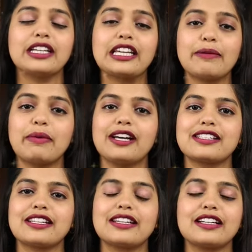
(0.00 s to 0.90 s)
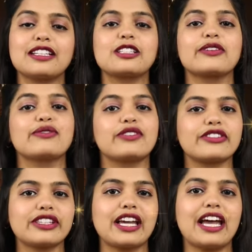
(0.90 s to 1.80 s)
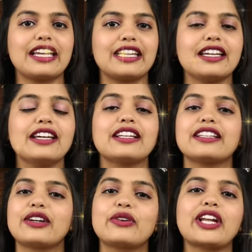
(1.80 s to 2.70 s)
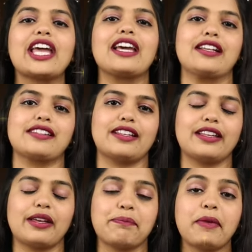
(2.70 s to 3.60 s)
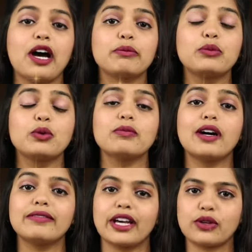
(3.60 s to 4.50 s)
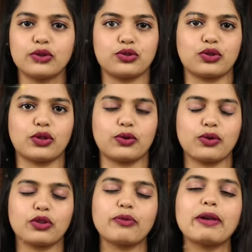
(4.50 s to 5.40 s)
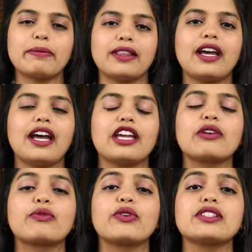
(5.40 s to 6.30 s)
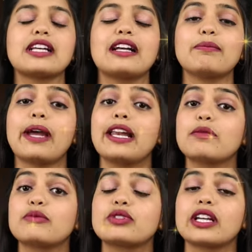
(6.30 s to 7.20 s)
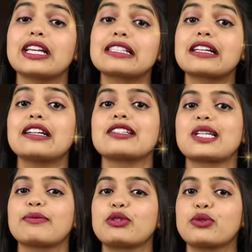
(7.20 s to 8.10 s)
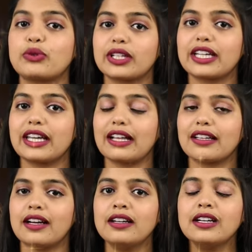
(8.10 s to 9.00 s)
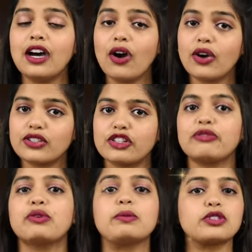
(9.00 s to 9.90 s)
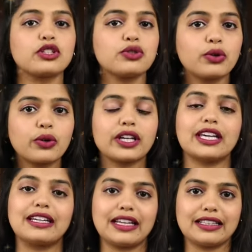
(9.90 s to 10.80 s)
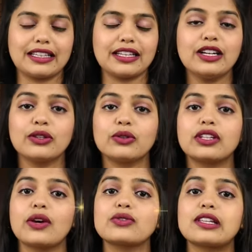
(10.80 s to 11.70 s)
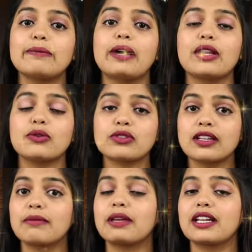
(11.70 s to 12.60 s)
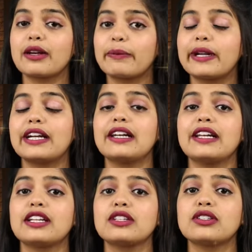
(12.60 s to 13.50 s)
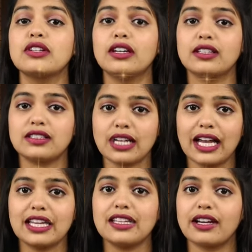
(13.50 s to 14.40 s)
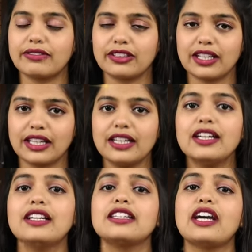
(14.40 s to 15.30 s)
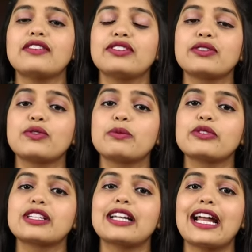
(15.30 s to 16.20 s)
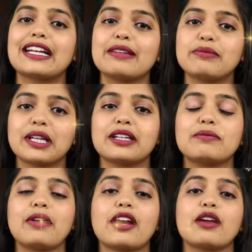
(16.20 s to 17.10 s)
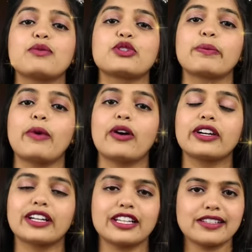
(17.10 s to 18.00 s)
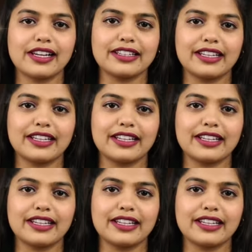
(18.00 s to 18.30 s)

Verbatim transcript: क्या पास्ट की कंडीशन फिर से आएगी देखो नहीं आ सकती अब तुम अवेयर हो चुके हो तुम्हें पता है कि वो इंसान पहले मुझे किस कंडीशन में छोड़ के गया था और जब वो मुझे छोड़ के गई थी तो क्या उसके बाद उसने मेरी अपडेट लेनी चाहिए या फिर नहीं या फिर वो मुझसे डायरेक्टली ब्रेकअप करके मुझे ब्लॉक करके चली